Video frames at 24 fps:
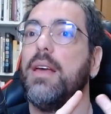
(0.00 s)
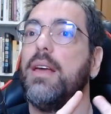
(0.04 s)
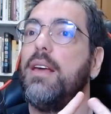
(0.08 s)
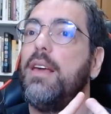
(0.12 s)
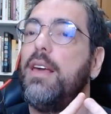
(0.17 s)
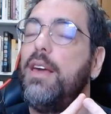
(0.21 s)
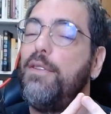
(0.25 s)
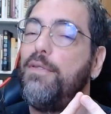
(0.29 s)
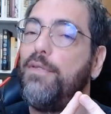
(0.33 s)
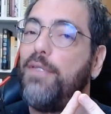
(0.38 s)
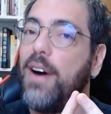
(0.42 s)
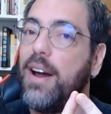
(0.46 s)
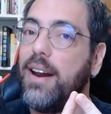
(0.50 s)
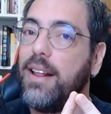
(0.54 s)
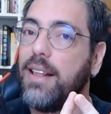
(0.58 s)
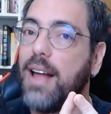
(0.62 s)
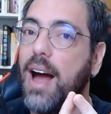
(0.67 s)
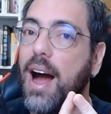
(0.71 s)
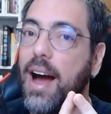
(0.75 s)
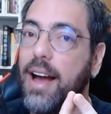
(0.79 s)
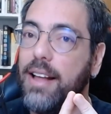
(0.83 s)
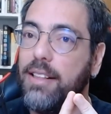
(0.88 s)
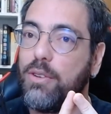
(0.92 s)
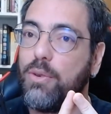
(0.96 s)
e
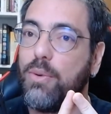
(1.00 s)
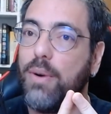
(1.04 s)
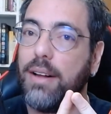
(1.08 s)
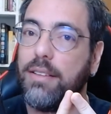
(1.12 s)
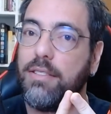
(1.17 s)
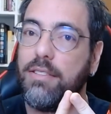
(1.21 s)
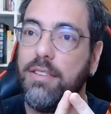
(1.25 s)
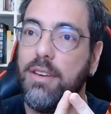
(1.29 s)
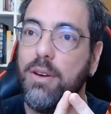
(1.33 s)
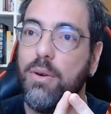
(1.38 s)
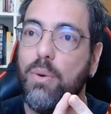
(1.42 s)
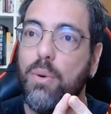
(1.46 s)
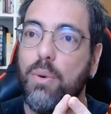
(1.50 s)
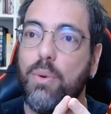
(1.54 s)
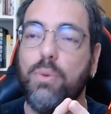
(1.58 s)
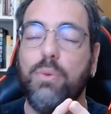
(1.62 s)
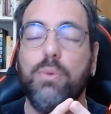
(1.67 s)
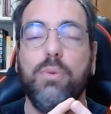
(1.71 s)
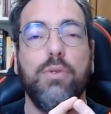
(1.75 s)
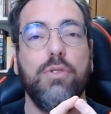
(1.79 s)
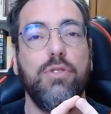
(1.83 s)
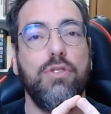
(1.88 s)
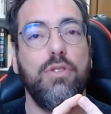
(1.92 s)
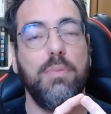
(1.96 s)
Fahrenheit
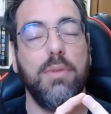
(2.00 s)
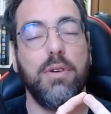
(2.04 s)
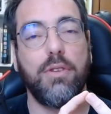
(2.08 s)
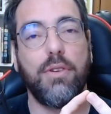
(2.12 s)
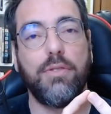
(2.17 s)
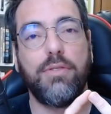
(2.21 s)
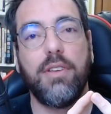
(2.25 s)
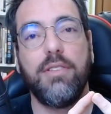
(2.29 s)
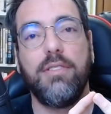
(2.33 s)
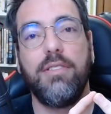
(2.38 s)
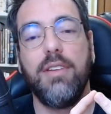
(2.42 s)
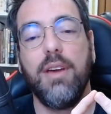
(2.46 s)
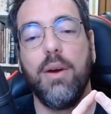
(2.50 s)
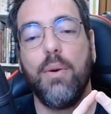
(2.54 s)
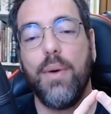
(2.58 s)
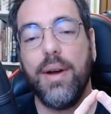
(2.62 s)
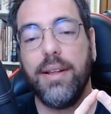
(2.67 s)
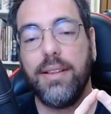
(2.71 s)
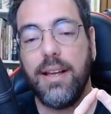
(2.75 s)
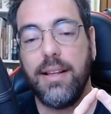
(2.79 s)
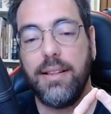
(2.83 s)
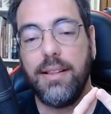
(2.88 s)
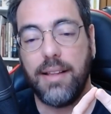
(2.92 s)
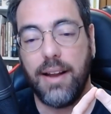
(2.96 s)
451, de
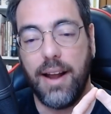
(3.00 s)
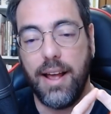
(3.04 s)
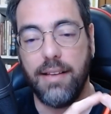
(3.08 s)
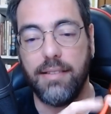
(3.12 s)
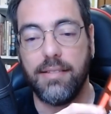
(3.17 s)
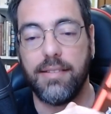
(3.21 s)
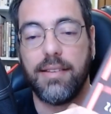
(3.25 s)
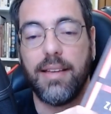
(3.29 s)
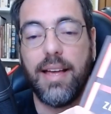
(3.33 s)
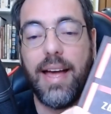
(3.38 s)
1953.